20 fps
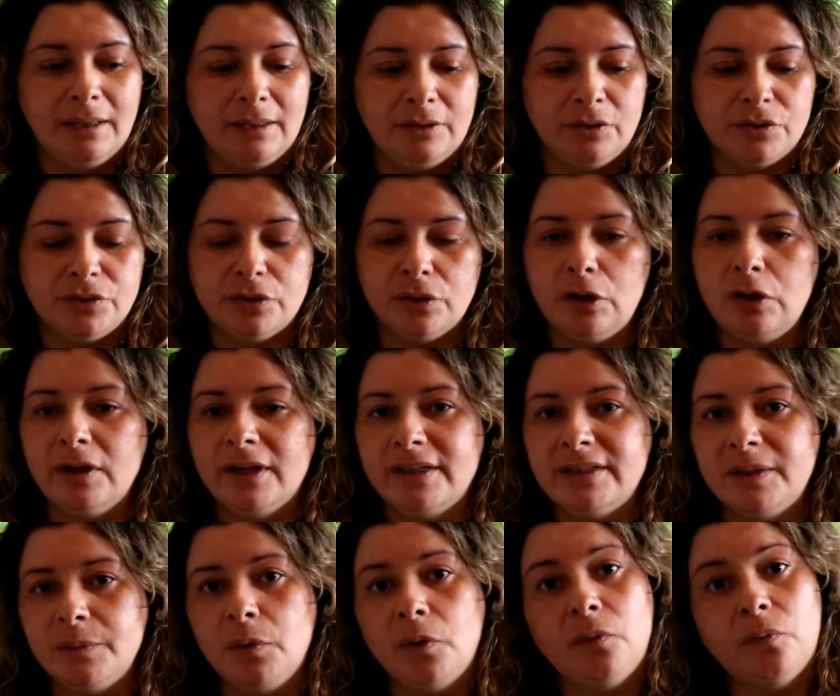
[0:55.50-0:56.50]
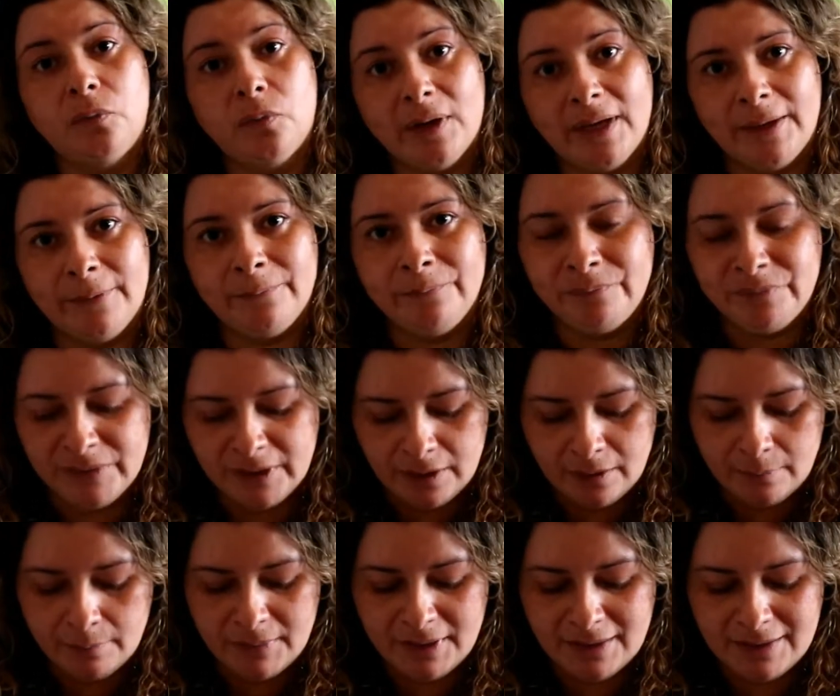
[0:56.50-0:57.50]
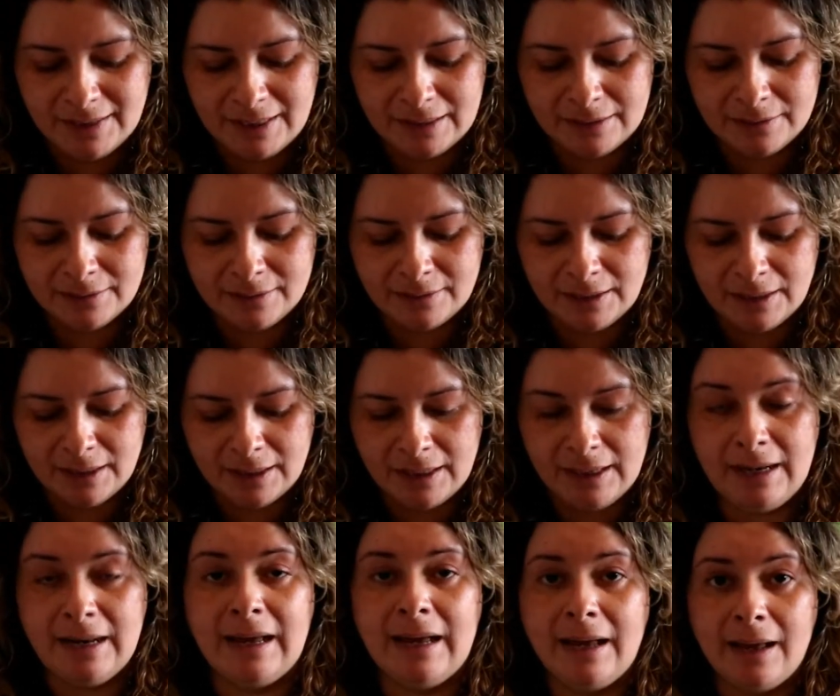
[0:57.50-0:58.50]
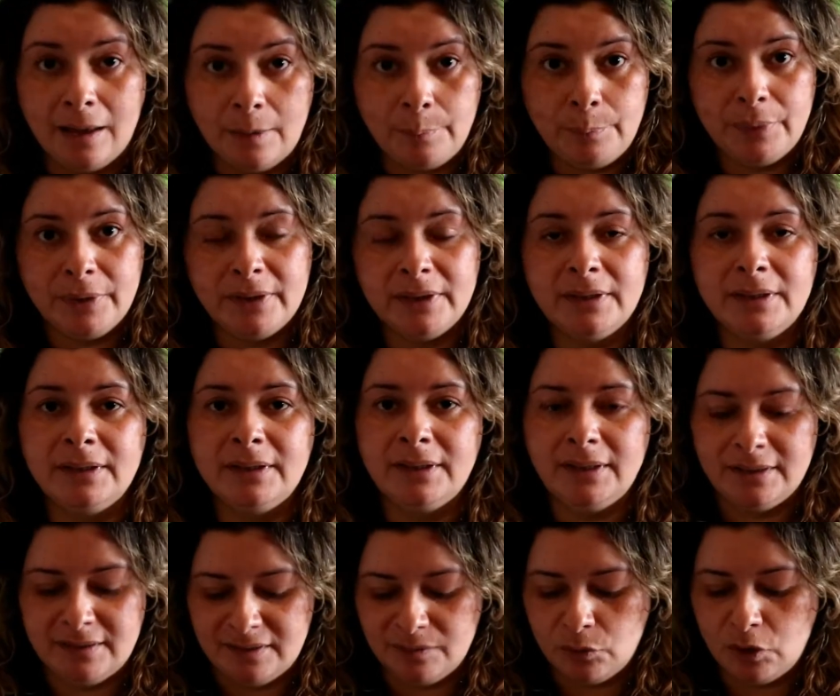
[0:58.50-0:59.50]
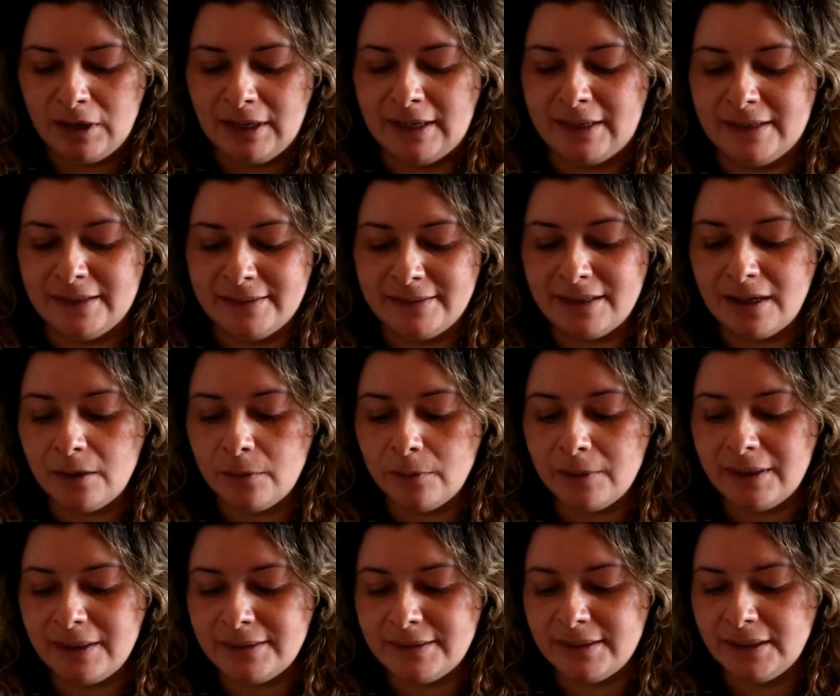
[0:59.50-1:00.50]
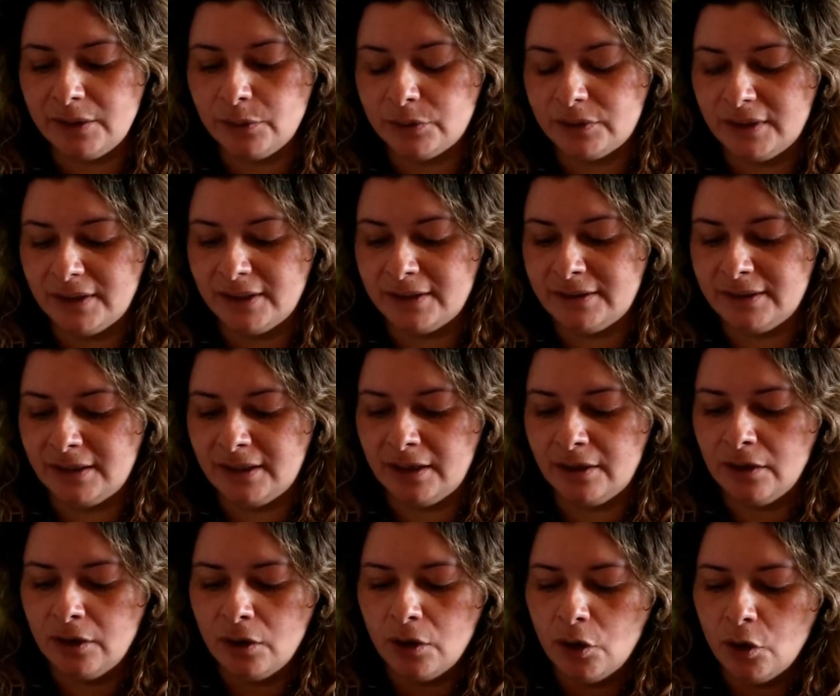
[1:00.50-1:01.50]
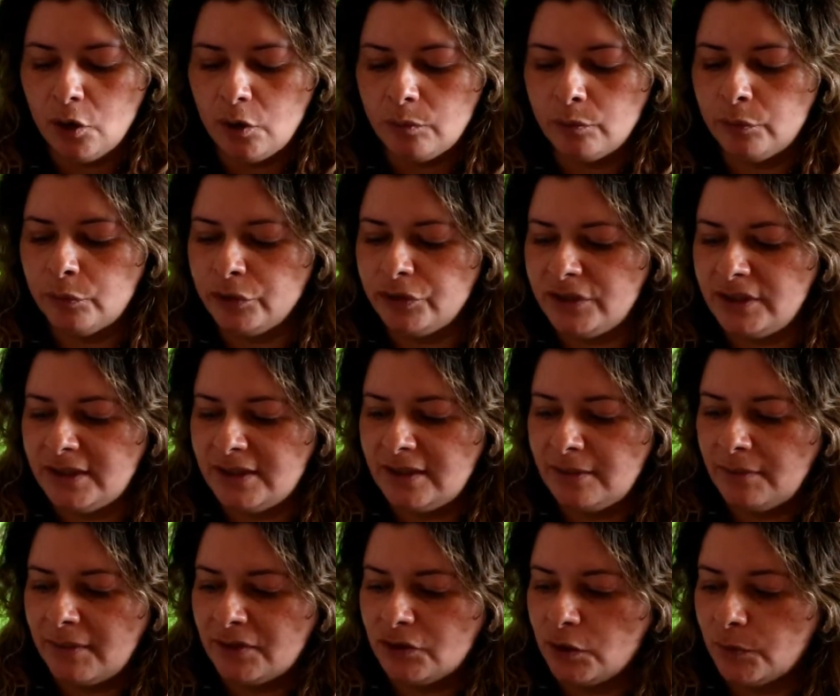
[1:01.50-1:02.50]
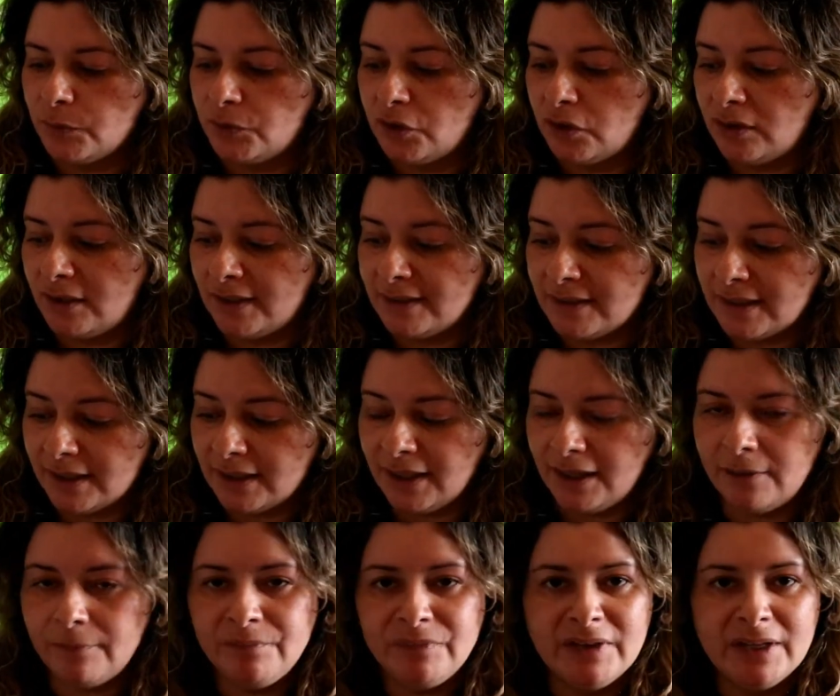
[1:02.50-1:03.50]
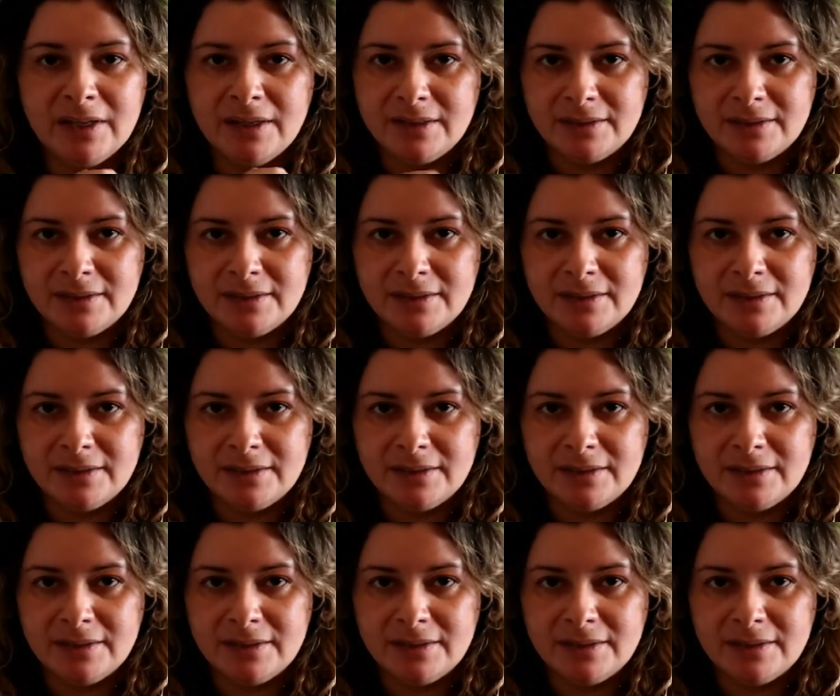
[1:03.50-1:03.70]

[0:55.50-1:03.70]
Nosotros lo que hicimos fue, mediante la app, hicimos la reserva, ¿sí? ustedes tienen muchísimas opciones aquí.